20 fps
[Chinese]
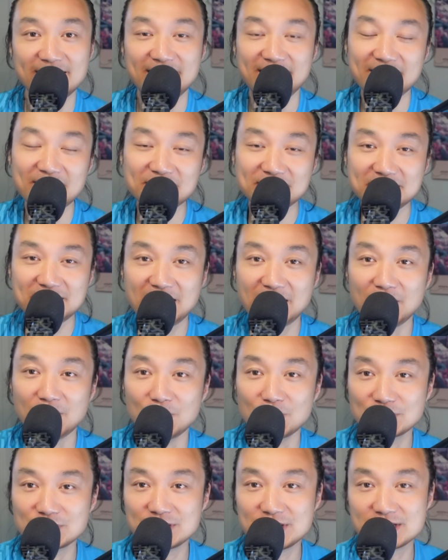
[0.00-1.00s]
Hello，大家好，
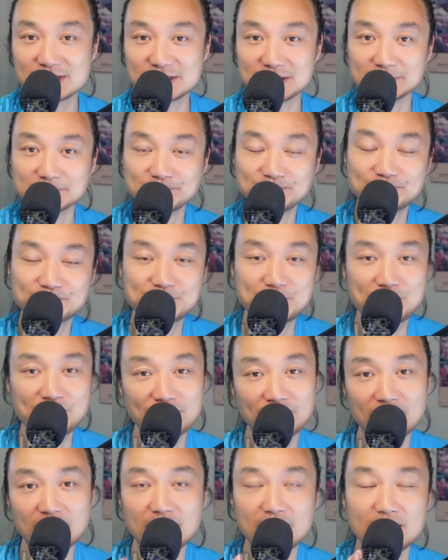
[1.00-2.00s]
我是叶子。
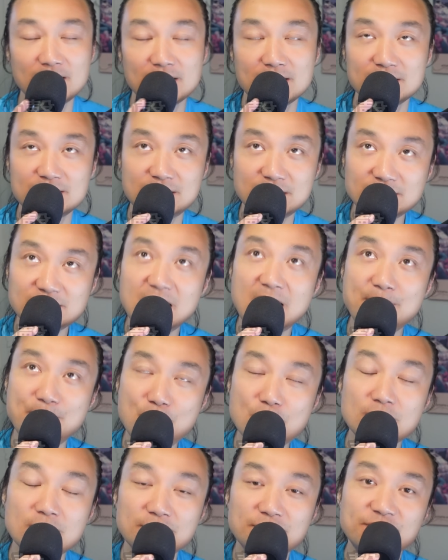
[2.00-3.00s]
新加
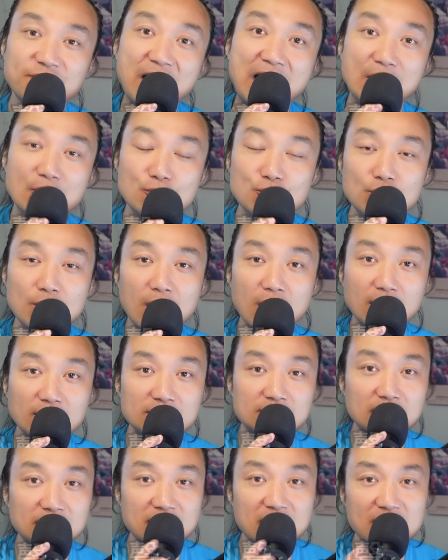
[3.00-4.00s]
坡的法律啊，
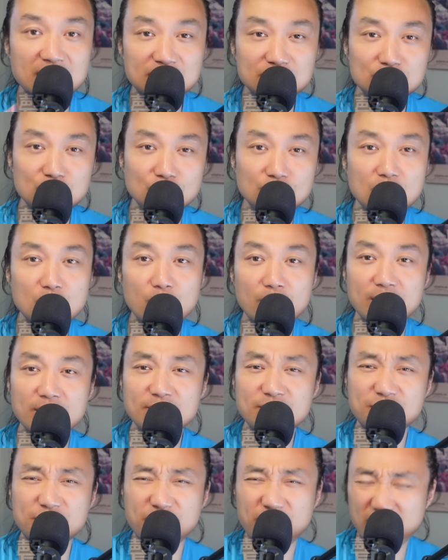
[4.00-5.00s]
大家一直都认为
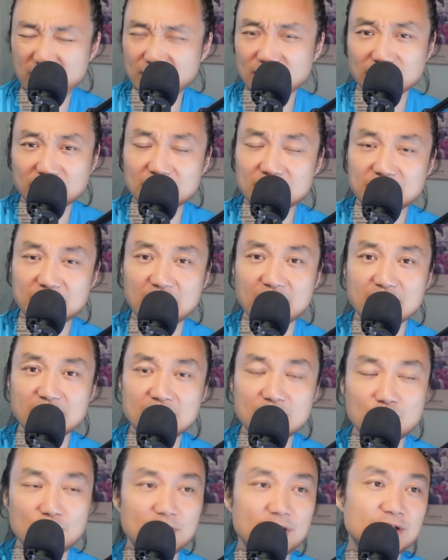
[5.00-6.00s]
非常的严，
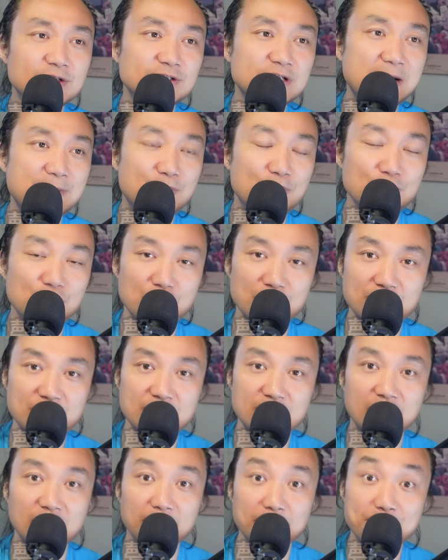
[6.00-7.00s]
因为新加坡有一
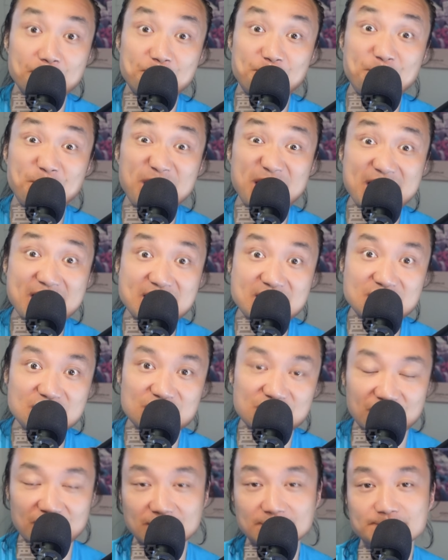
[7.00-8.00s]
个鞭
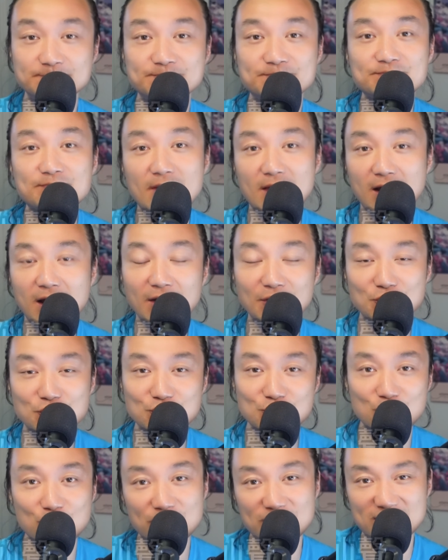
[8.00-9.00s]
刑啊，就
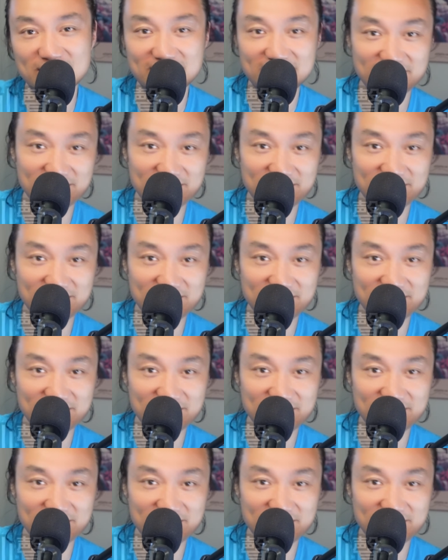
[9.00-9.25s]
是会